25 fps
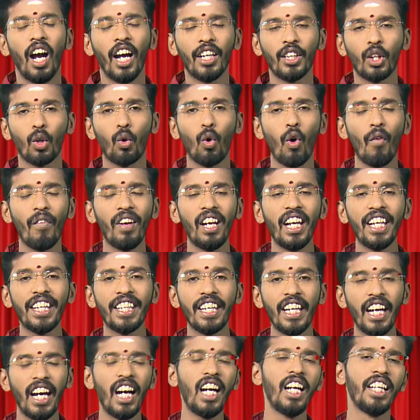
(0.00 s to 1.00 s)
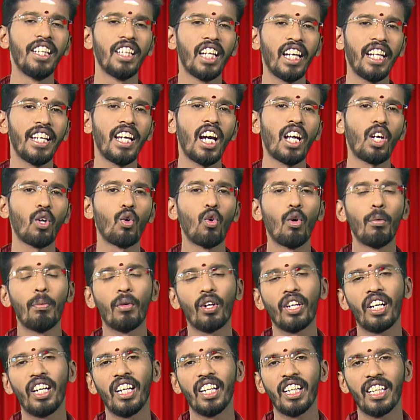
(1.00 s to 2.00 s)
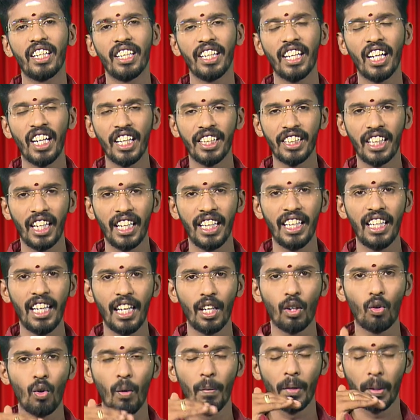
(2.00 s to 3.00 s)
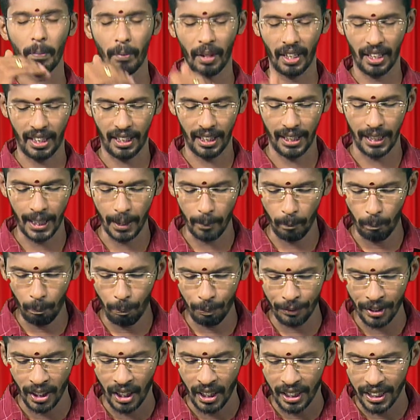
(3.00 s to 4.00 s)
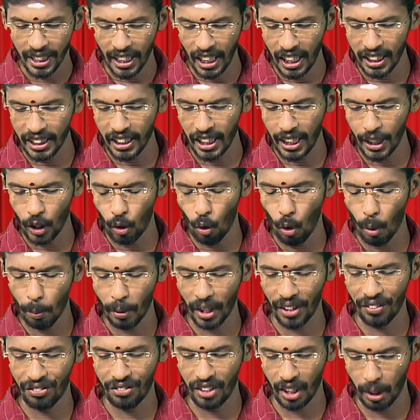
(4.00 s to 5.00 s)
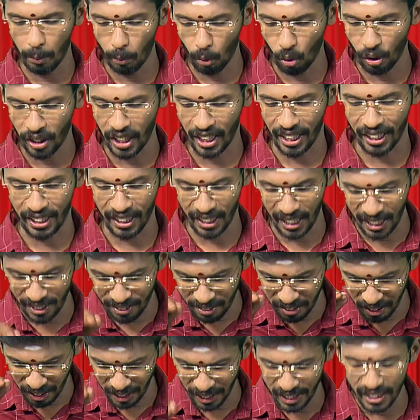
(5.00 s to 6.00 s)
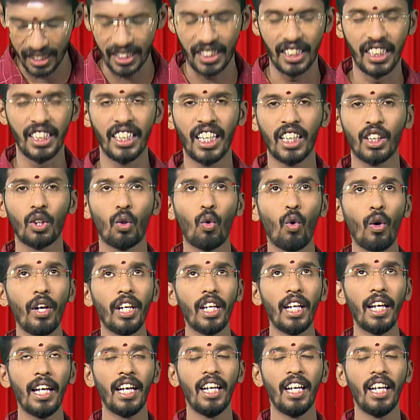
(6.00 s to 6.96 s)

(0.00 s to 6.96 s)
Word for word: அந்த கோவிலில் ஏழு நிலையான கோபுரங்கள் இருக்குது ஏழு நிலையில் கோபுரம் இருக்குது எழுநிலை கோபுரத்தின் முன்னர் நிலத்திறைஞ்சி அந்த கோயிலை